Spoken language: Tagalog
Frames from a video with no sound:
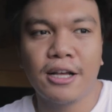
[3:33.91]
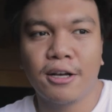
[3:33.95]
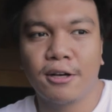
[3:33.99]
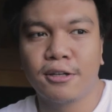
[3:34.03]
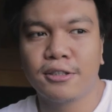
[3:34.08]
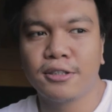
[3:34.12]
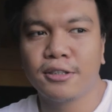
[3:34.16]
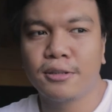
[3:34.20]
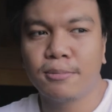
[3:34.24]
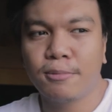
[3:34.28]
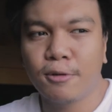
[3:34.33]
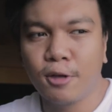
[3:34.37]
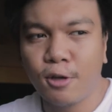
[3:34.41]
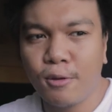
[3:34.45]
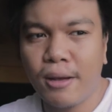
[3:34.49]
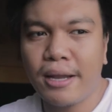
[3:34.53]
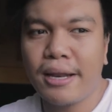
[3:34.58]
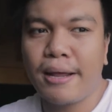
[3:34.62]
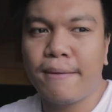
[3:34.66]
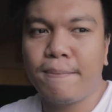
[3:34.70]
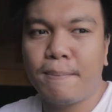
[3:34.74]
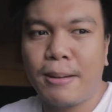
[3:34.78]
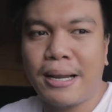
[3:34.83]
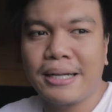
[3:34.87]
Because,
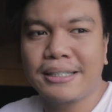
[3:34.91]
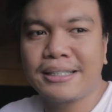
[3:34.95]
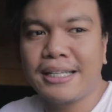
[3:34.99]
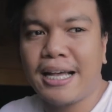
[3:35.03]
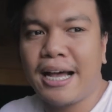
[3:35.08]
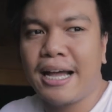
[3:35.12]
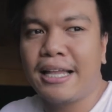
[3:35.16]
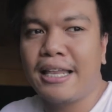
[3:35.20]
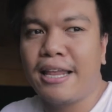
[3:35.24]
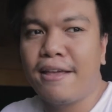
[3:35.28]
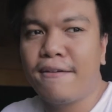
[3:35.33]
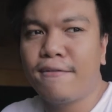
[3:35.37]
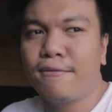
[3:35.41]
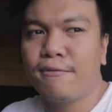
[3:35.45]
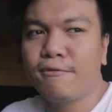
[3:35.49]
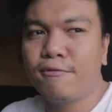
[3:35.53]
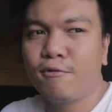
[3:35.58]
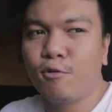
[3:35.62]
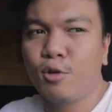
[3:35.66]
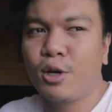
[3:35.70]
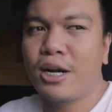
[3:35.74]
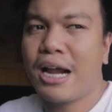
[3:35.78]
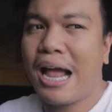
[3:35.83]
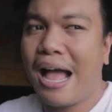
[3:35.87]
kunwari, para sa akin, if
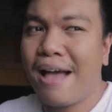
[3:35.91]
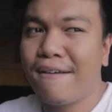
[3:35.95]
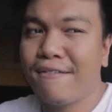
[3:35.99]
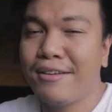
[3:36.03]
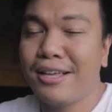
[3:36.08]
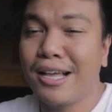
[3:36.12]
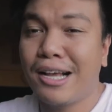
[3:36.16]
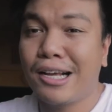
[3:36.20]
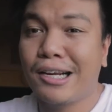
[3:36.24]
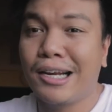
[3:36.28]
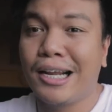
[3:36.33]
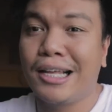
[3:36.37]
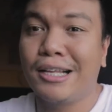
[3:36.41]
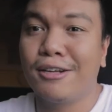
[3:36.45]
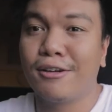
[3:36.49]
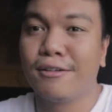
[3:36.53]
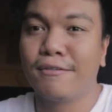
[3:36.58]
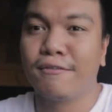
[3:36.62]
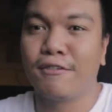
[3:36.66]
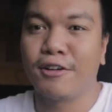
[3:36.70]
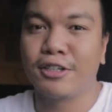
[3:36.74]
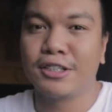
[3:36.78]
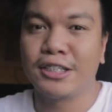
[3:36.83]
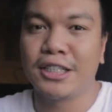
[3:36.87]
we're having a great
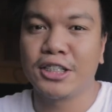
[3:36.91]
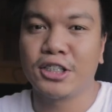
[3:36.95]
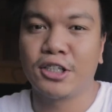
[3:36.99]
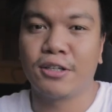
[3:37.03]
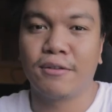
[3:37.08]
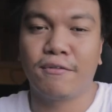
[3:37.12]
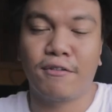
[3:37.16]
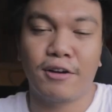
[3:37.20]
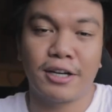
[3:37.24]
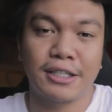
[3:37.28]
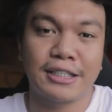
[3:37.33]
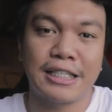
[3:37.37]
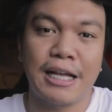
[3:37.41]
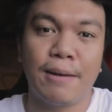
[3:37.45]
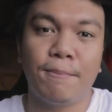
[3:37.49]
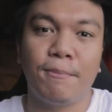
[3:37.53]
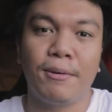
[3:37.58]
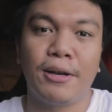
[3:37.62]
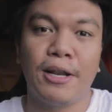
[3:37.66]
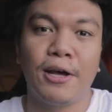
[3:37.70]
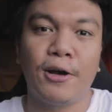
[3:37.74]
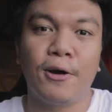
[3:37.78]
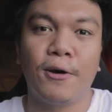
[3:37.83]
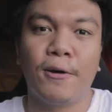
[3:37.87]
conversation, for
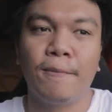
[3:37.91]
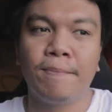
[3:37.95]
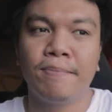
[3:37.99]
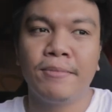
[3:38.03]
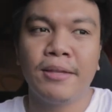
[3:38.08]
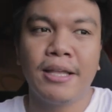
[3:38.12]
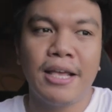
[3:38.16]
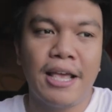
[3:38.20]
example ako,